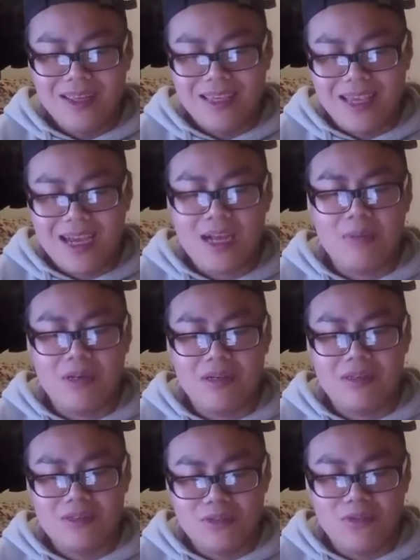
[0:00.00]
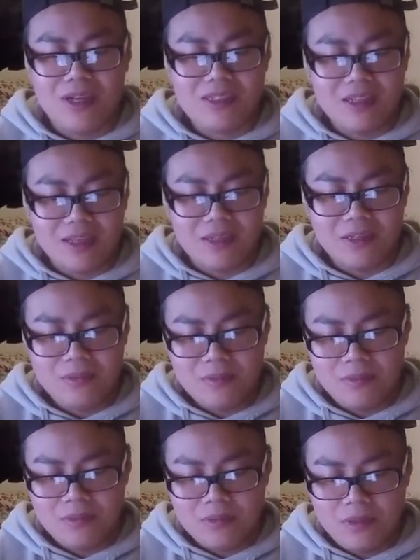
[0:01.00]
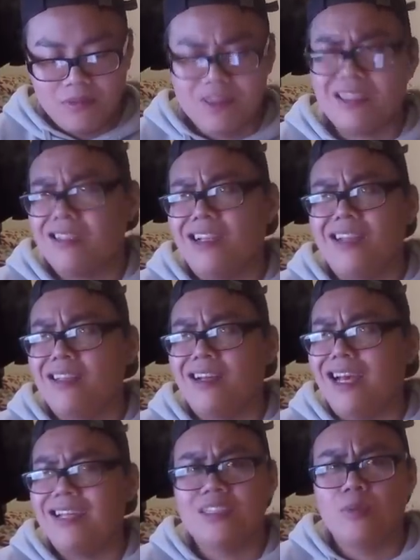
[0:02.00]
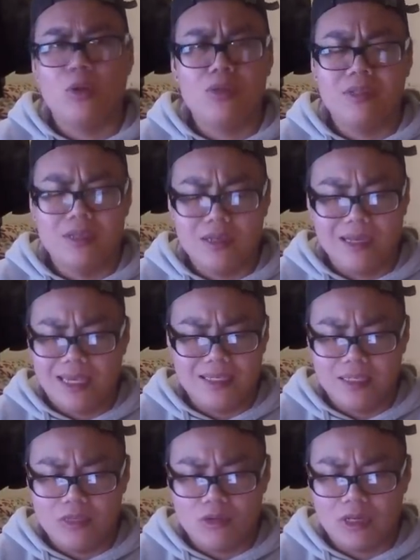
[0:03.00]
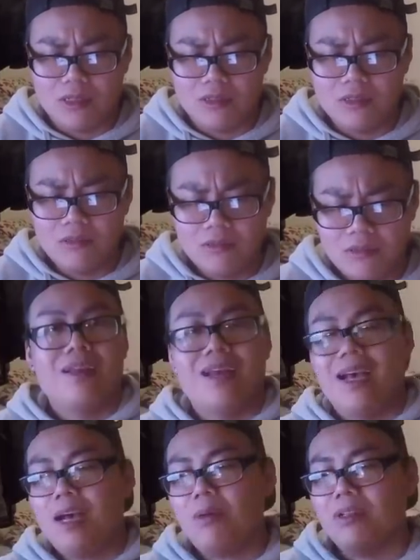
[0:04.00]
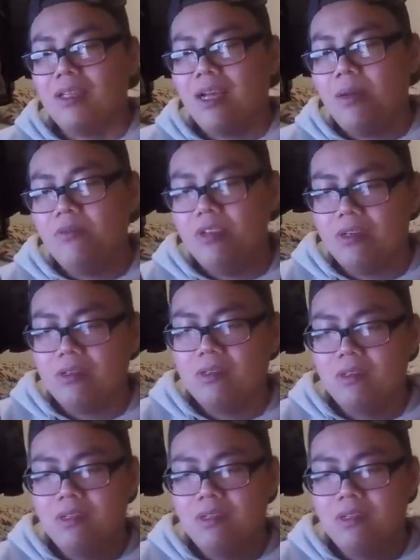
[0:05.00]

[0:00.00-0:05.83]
Ja, aber so war es leider. Was heißt leider? An sich brauche ich die ja eigentlich auch gar nicht. Aber da haben wir